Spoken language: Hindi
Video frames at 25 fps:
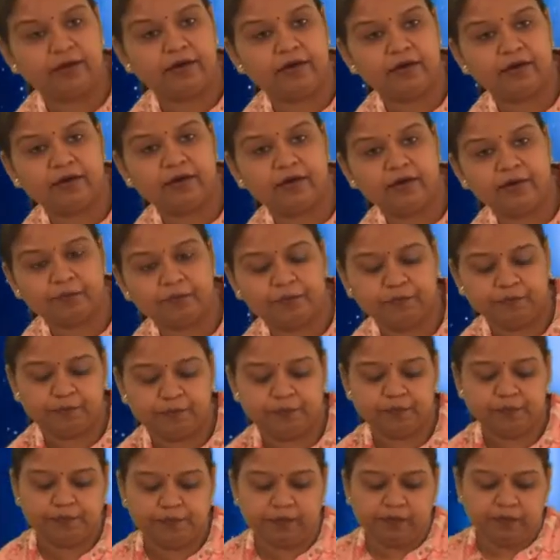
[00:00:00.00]
करनी है
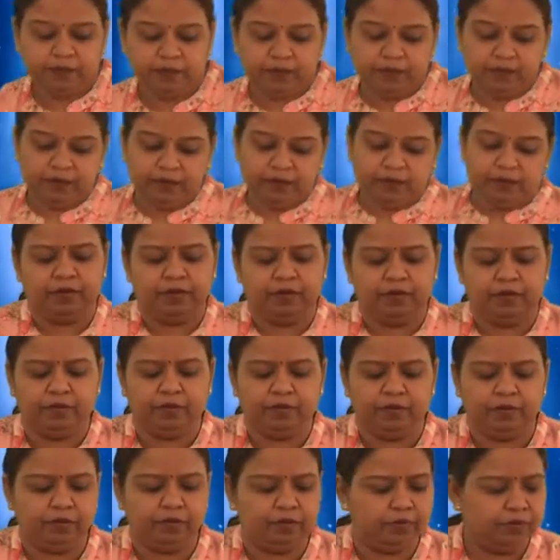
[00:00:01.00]

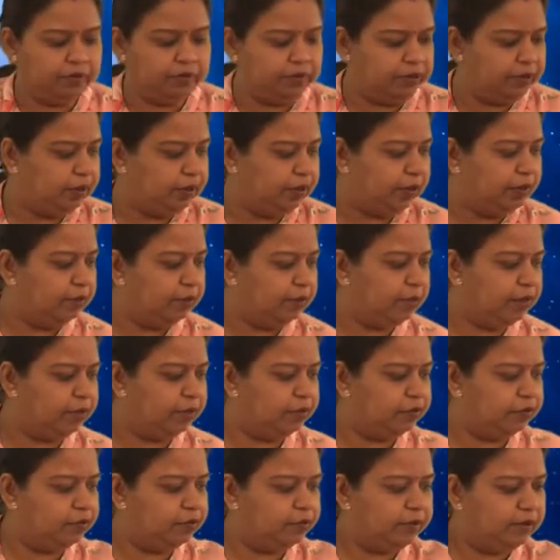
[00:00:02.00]
तो ये मैं
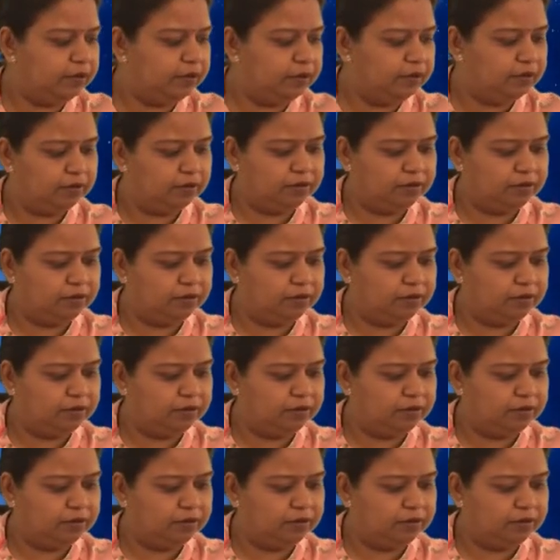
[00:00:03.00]
इसमें